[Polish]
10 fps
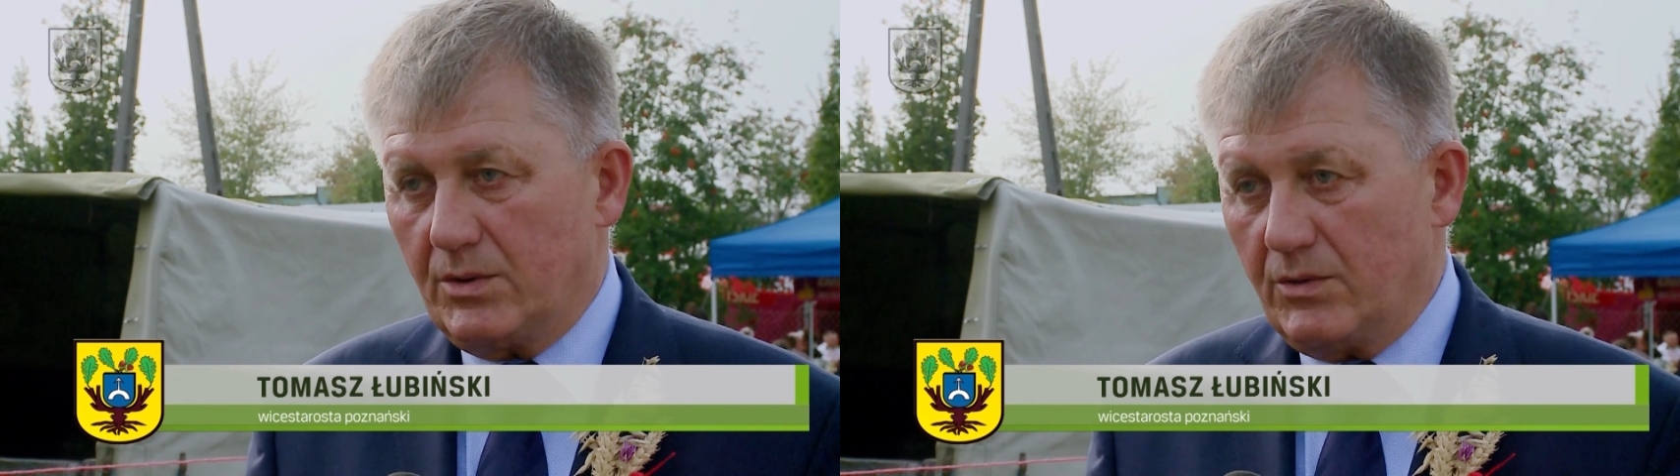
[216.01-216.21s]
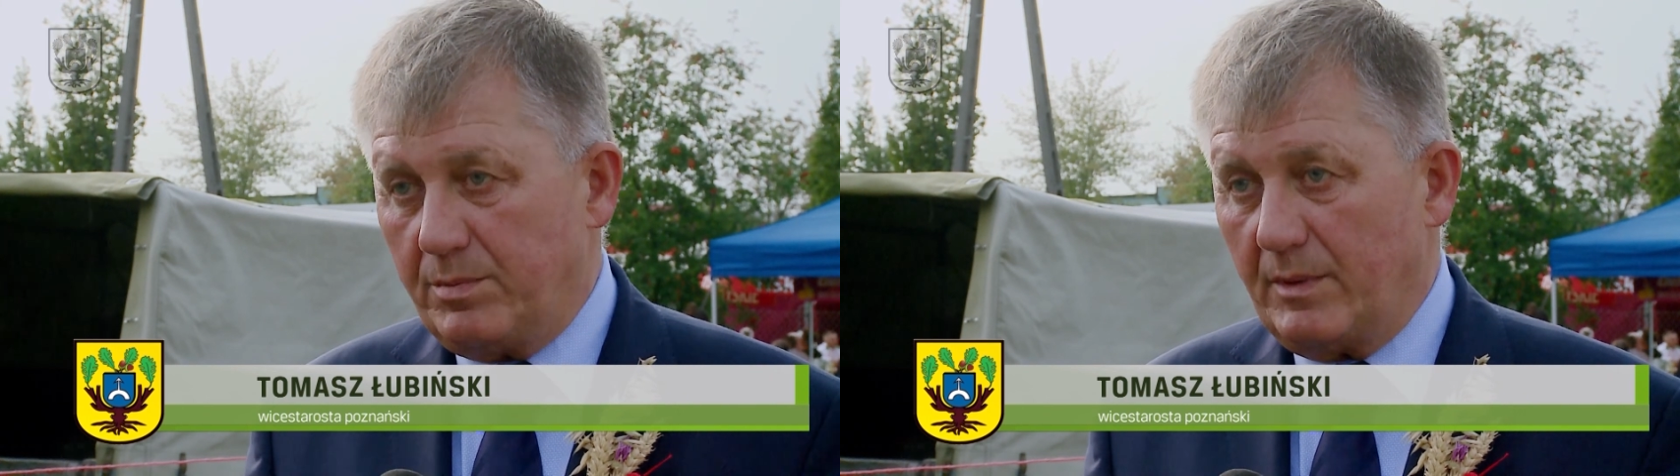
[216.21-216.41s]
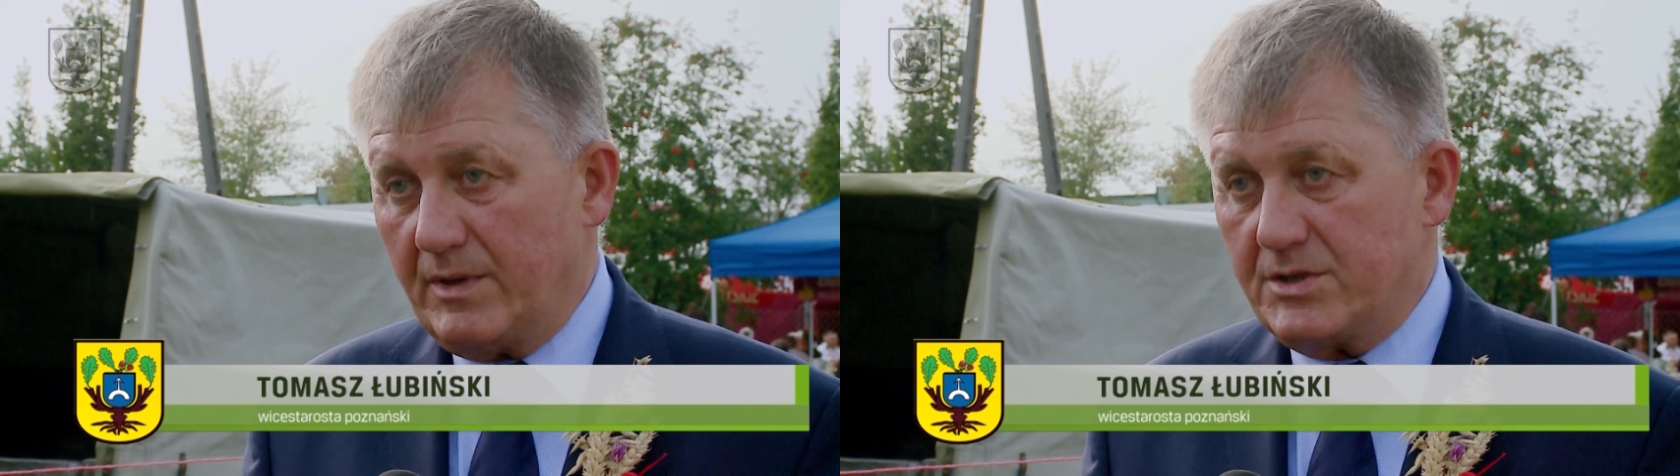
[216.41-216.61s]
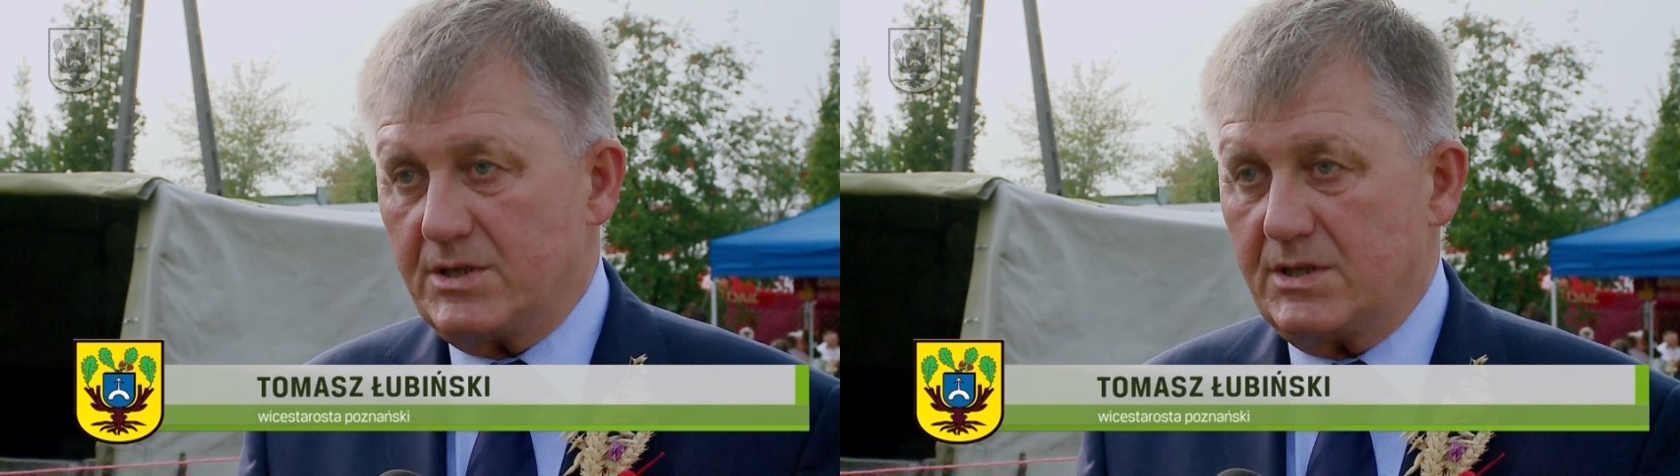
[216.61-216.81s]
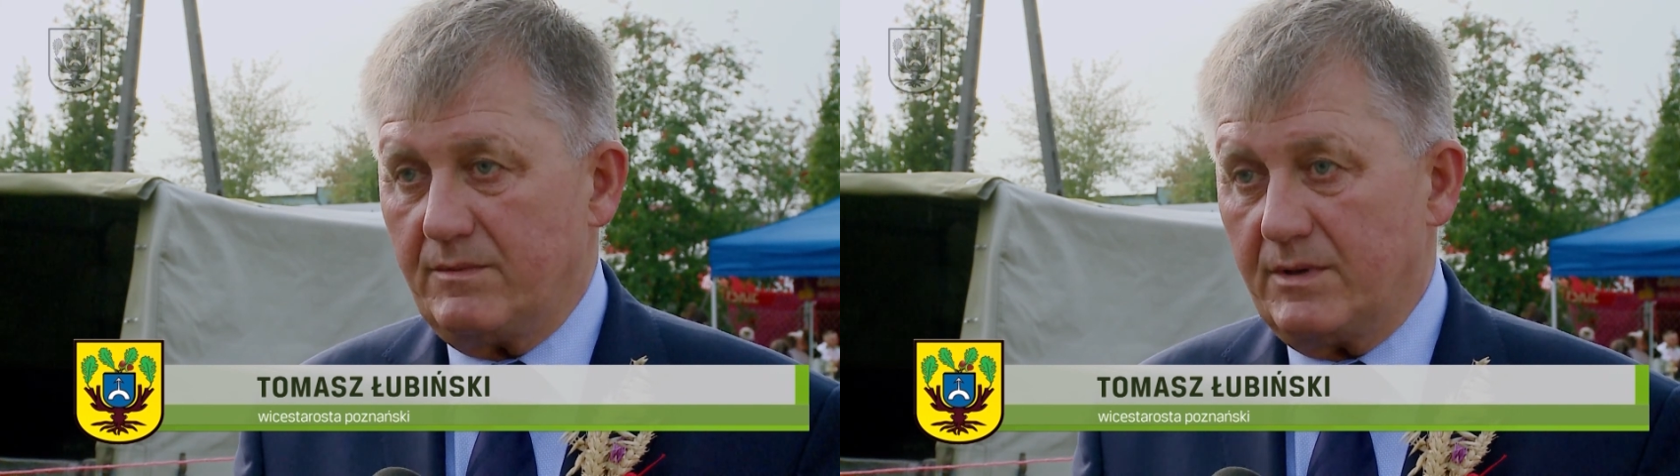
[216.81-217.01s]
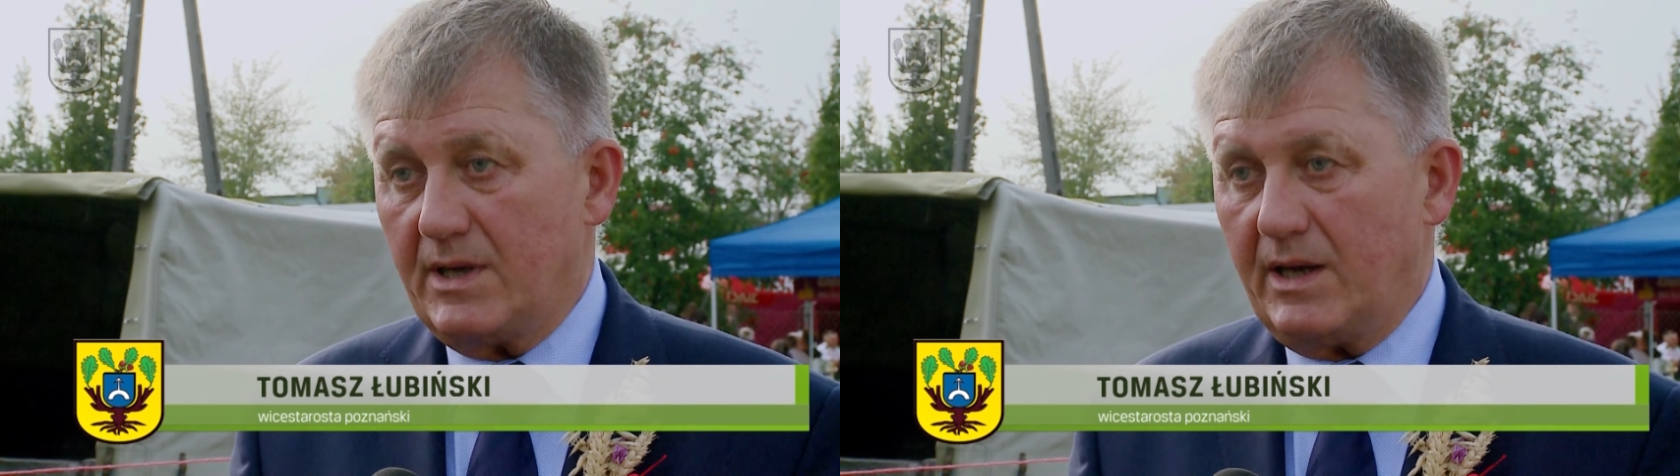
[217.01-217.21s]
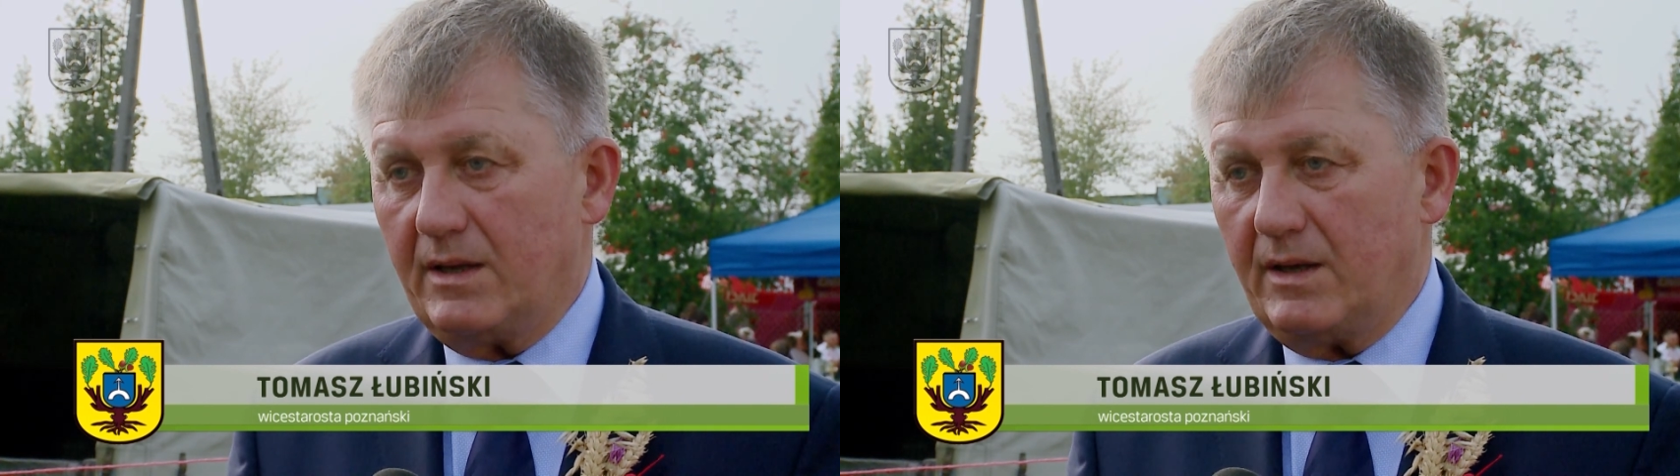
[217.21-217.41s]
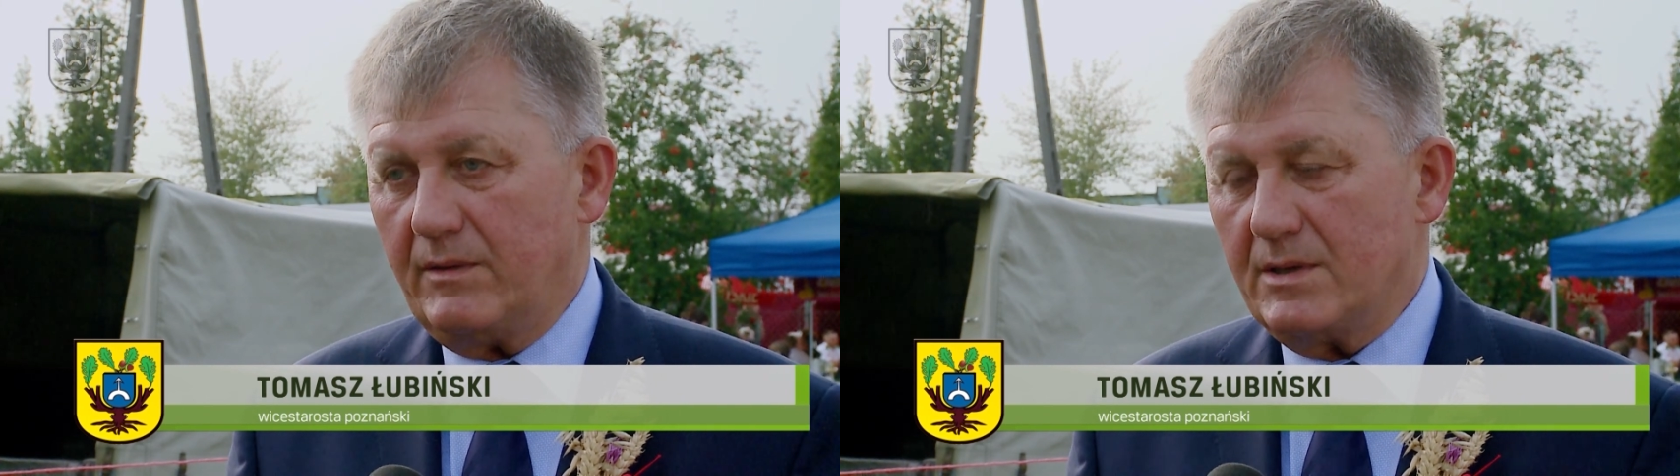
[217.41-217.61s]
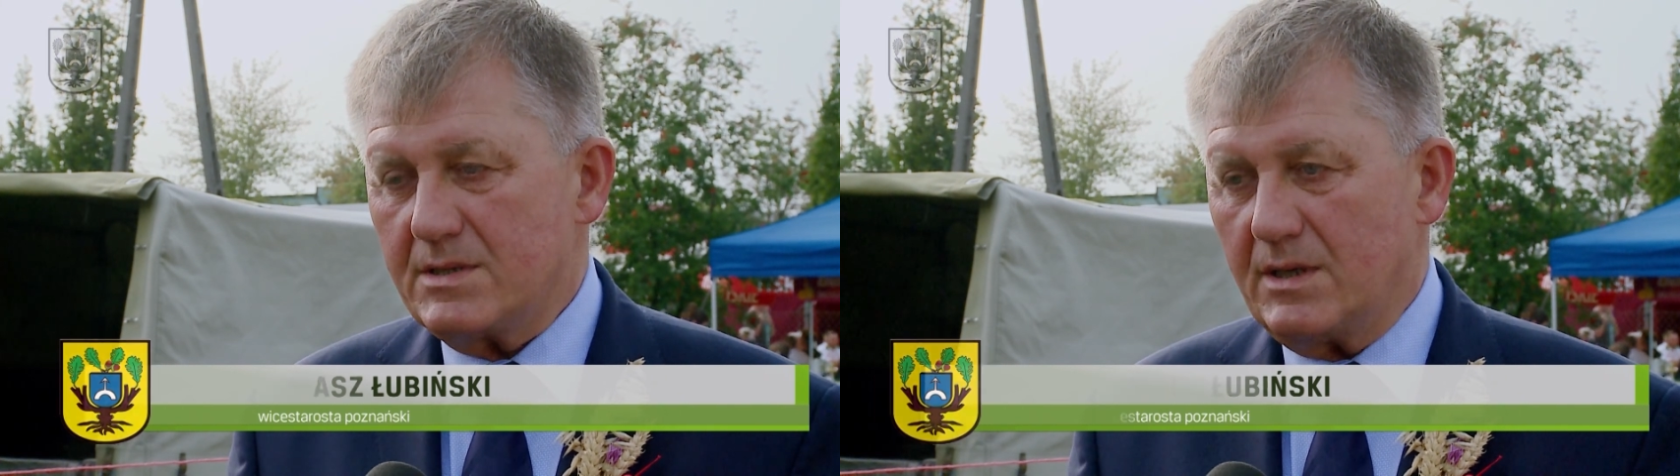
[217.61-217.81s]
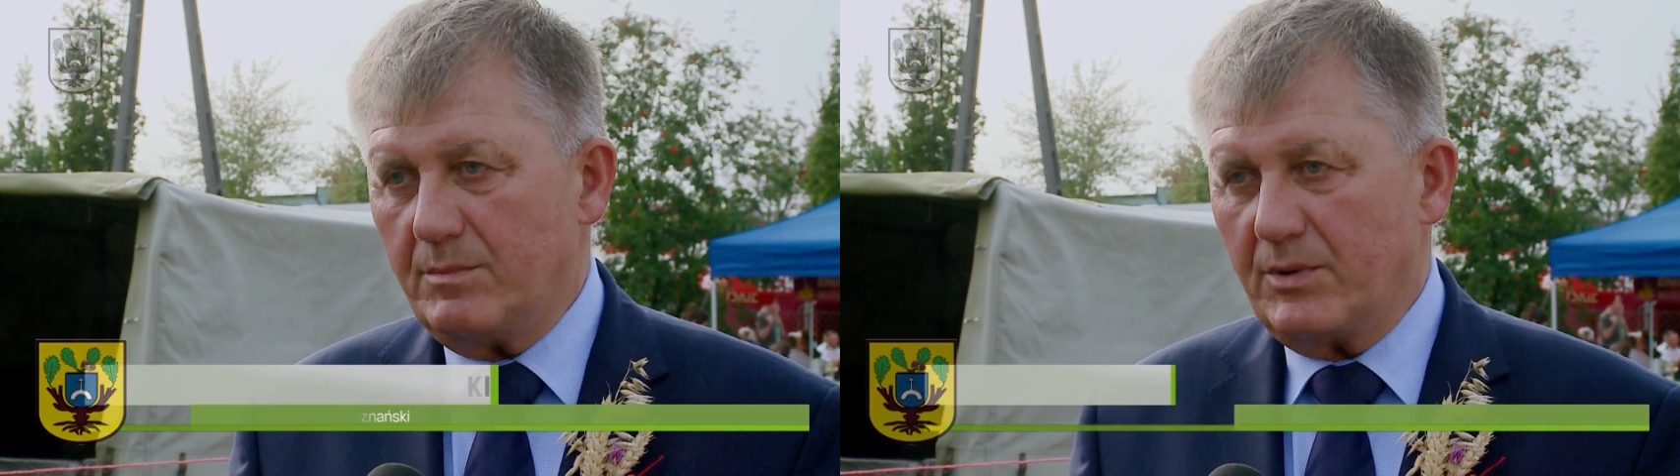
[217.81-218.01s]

Tu w powiecie się wydaje najwięcej